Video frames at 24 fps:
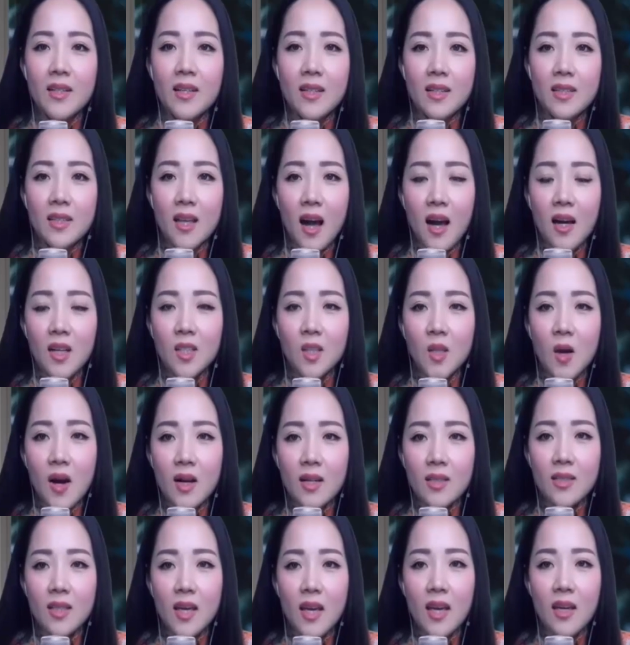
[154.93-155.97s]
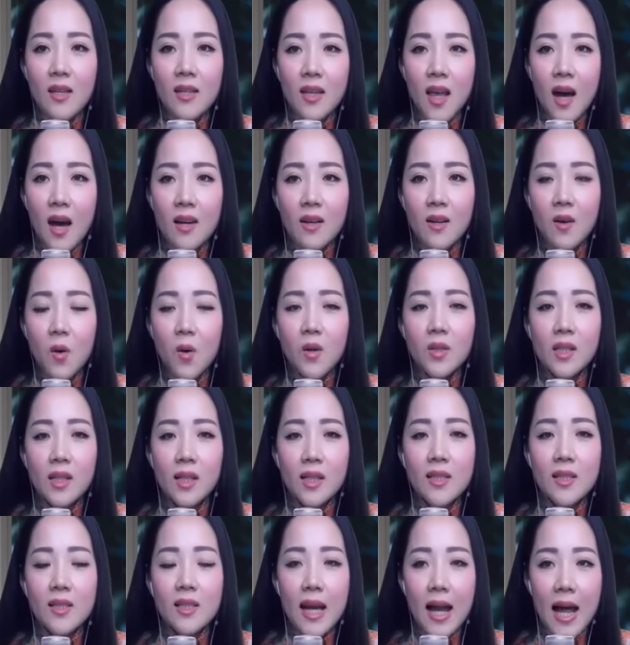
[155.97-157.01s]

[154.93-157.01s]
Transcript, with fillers: sơ suất duy nhất của thượng